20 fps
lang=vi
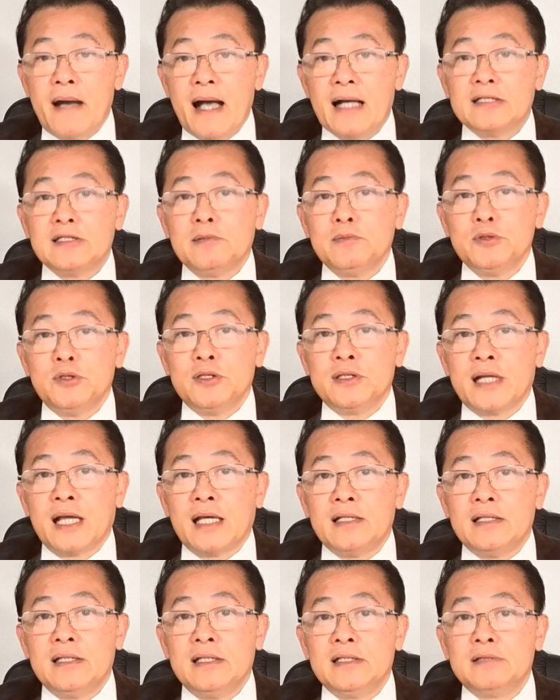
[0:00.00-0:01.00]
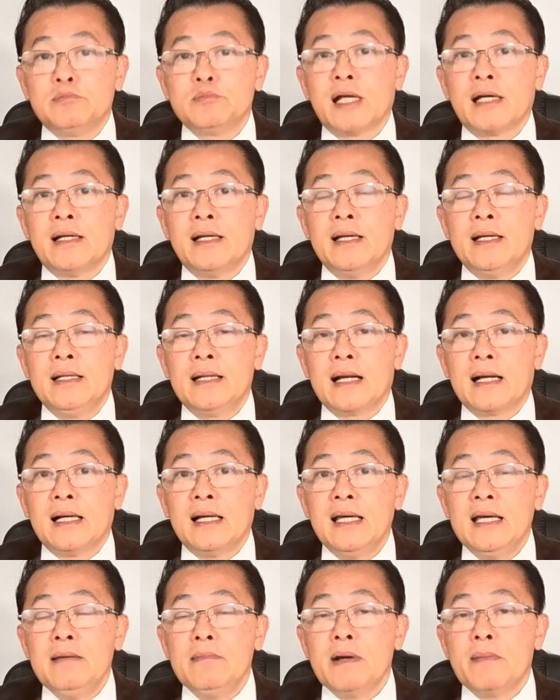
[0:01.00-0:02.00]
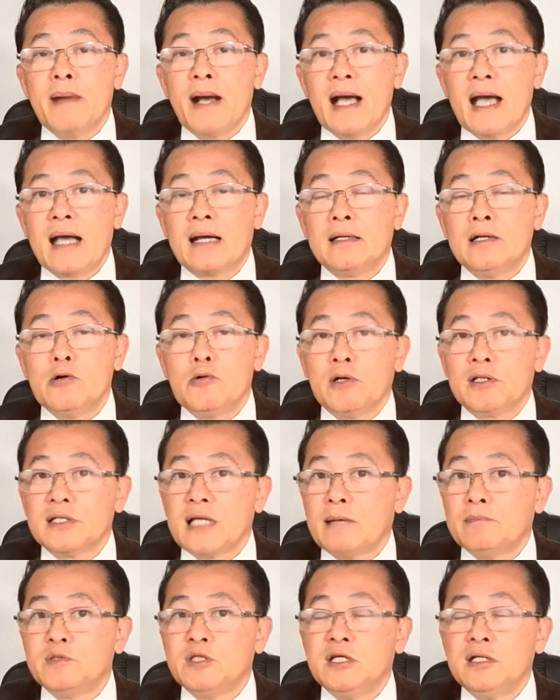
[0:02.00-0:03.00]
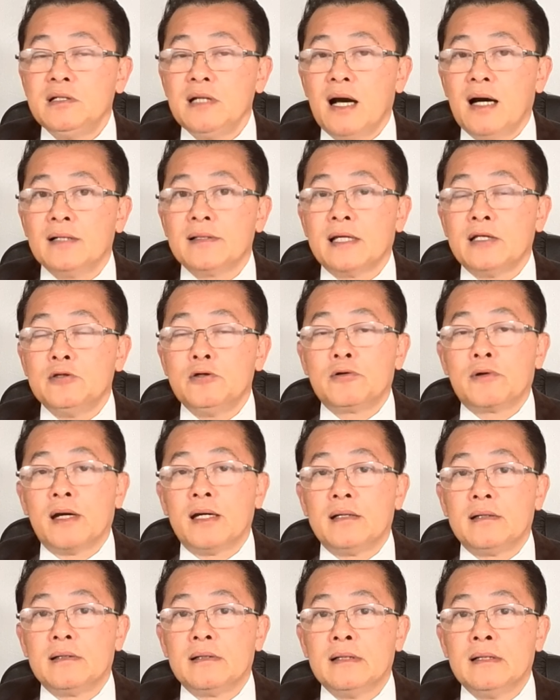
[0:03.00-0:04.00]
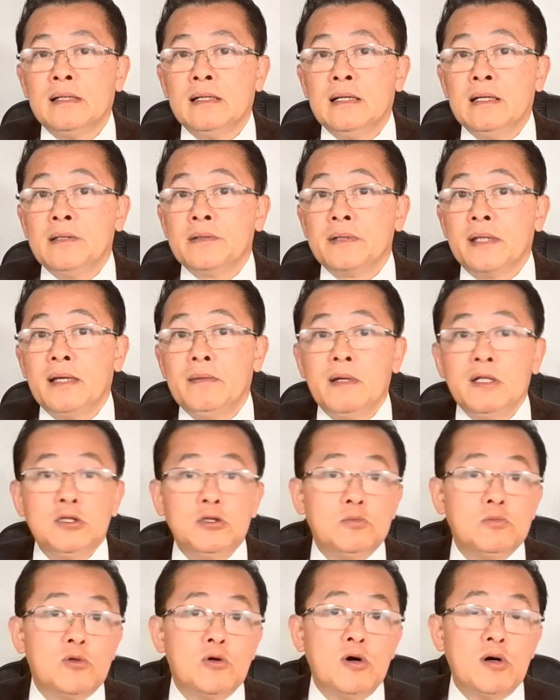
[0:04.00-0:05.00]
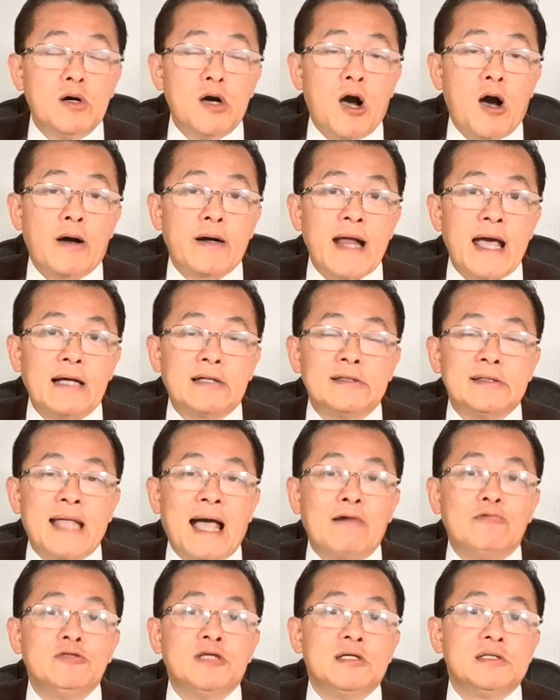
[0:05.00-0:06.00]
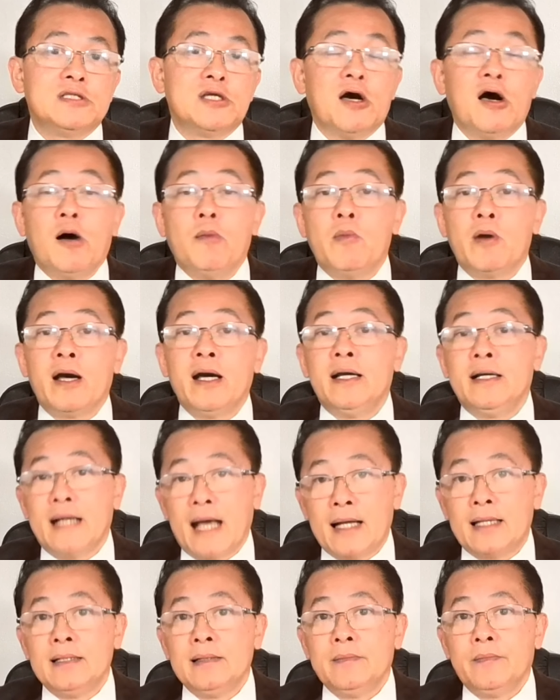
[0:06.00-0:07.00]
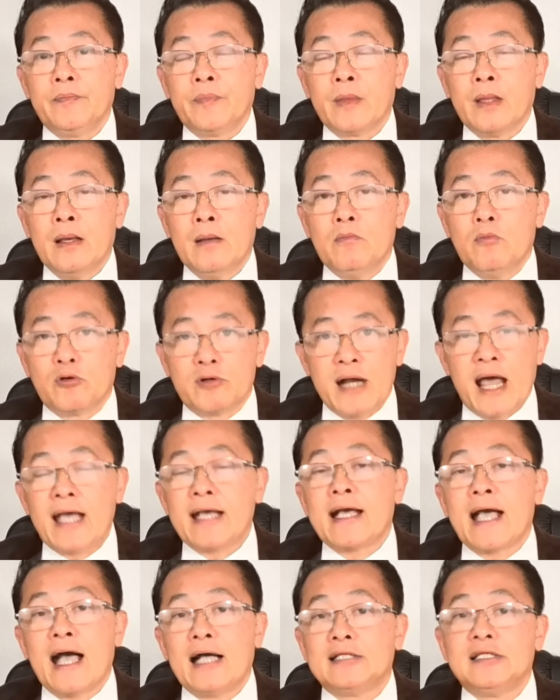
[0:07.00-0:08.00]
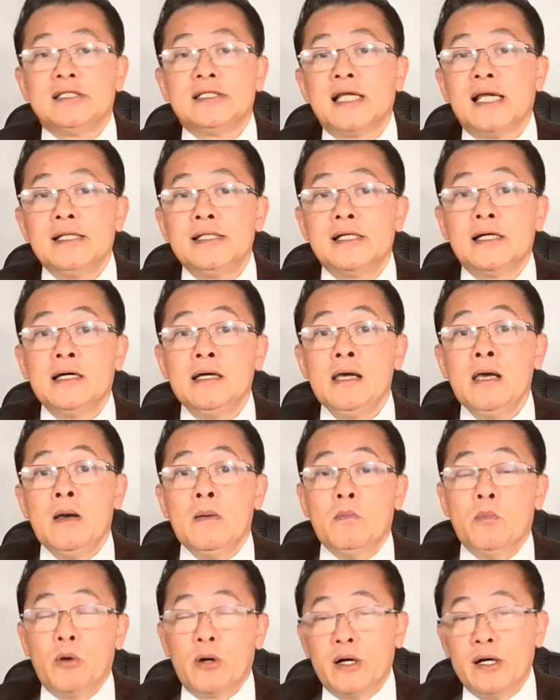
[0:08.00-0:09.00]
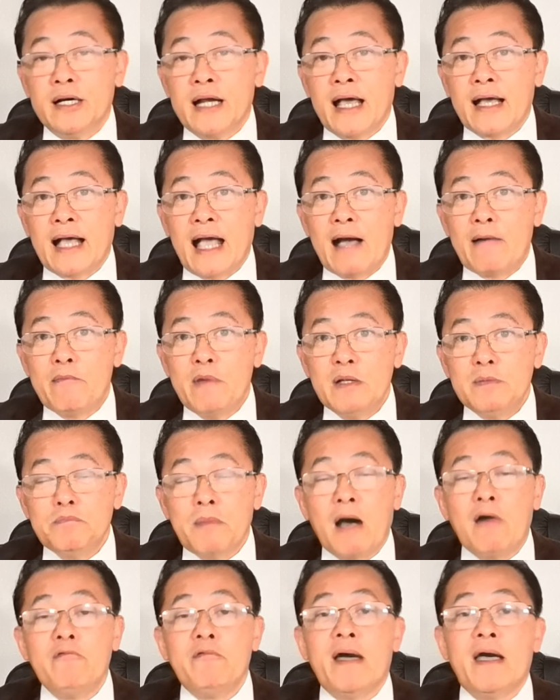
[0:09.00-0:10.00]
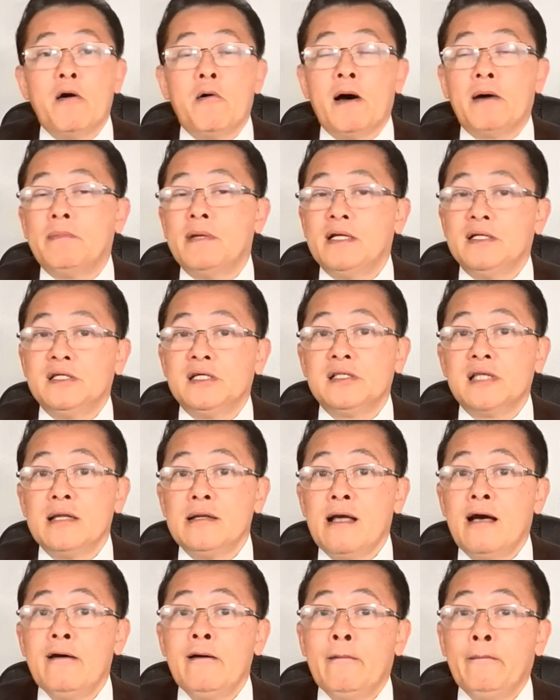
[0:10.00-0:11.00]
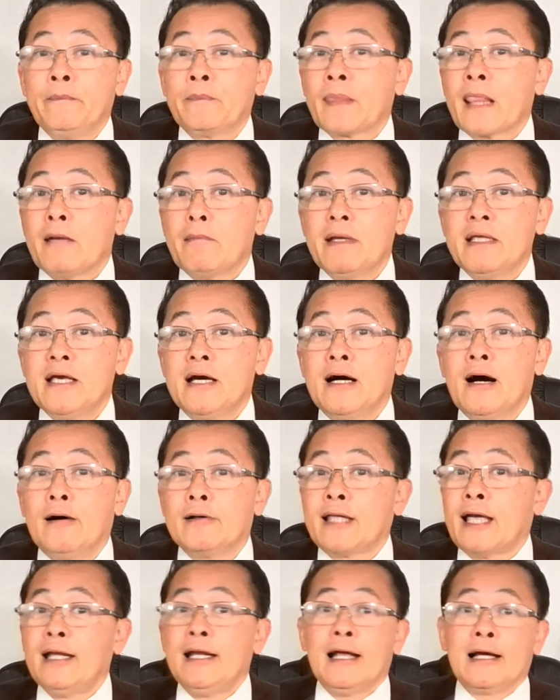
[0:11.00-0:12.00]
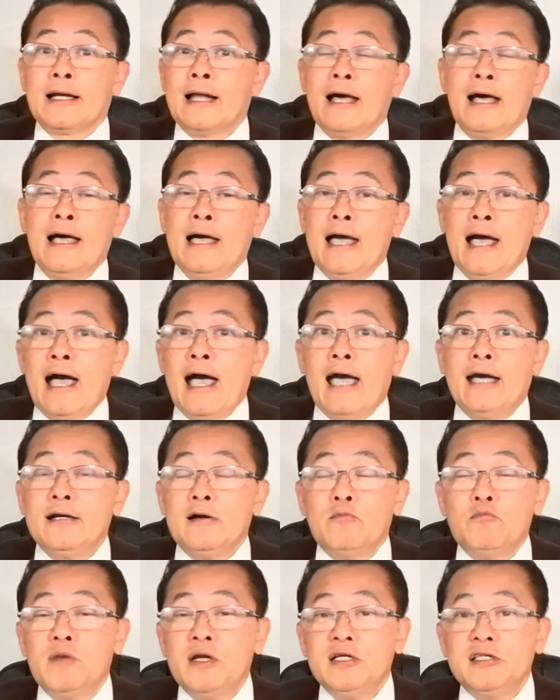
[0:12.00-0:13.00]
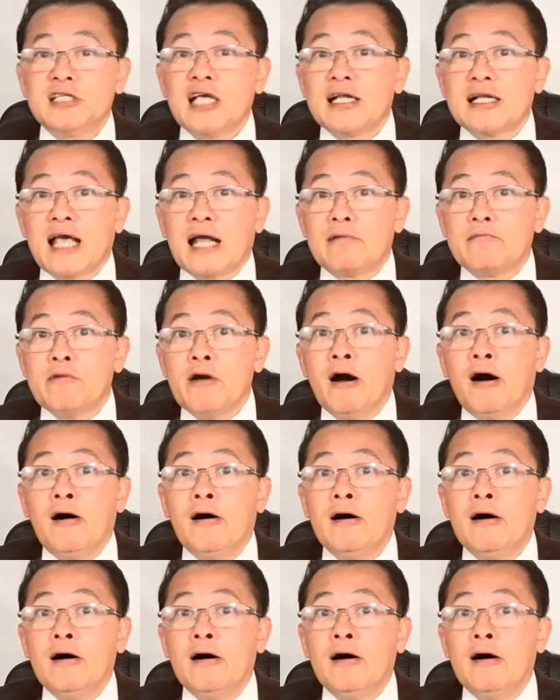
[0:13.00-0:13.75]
và trong chuyện này thì chúng ta để ý rằng khi mà Bắc Hàn đưa quân tham chiến ở tại Ukraine thì bên Trung Quốc họ đang tạo dựng cho họ một hình ảnh một đại ca trên thế giới một người đại ca biết bảo vệ hòa bình trên thế giới bây giờ họ thấy rằng là hai đồng minh sát cạnh của